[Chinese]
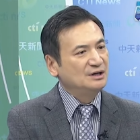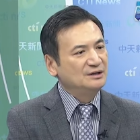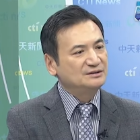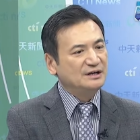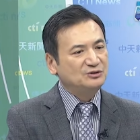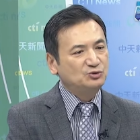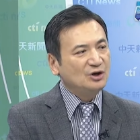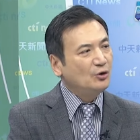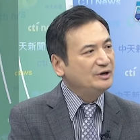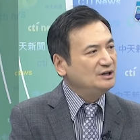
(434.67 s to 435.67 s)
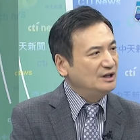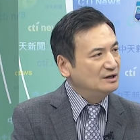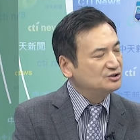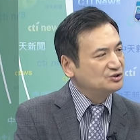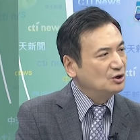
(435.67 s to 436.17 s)
在最后一年
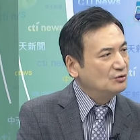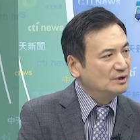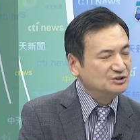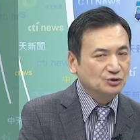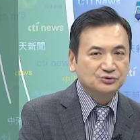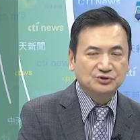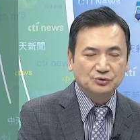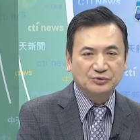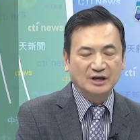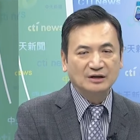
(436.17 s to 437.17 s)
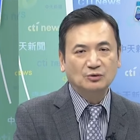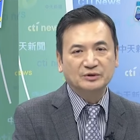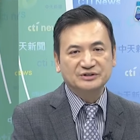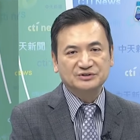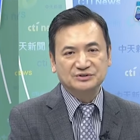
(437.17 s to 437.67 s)
的时候啊，九九年或
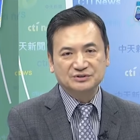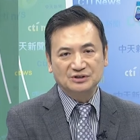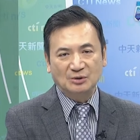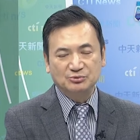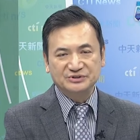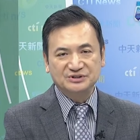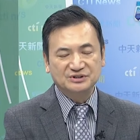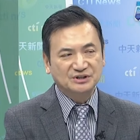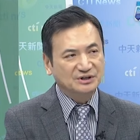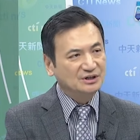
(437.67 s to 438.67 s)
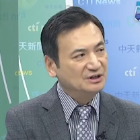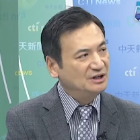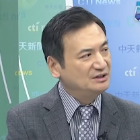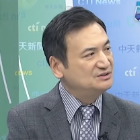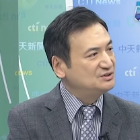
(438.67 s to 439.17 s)
者是小布希的
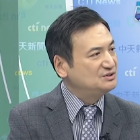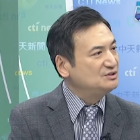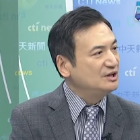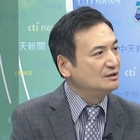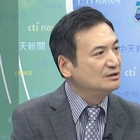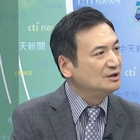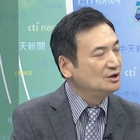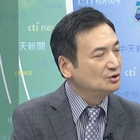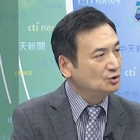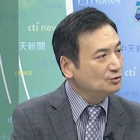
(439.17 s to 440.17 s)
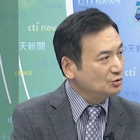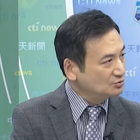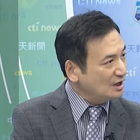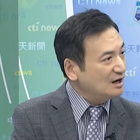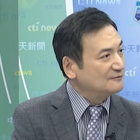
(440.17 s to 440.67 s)
零七年，都有
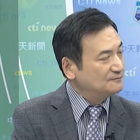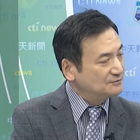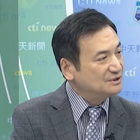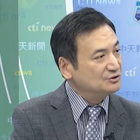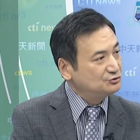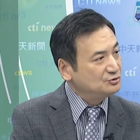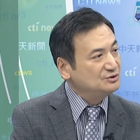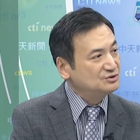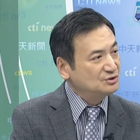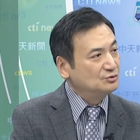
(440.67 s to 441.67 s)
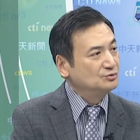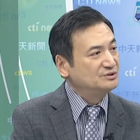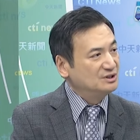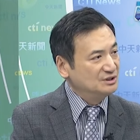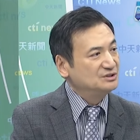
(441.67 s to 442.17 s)
大幅的军售
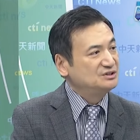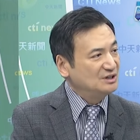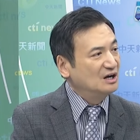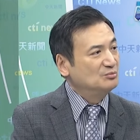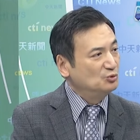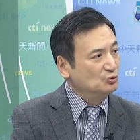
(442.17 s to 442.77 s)
的项目。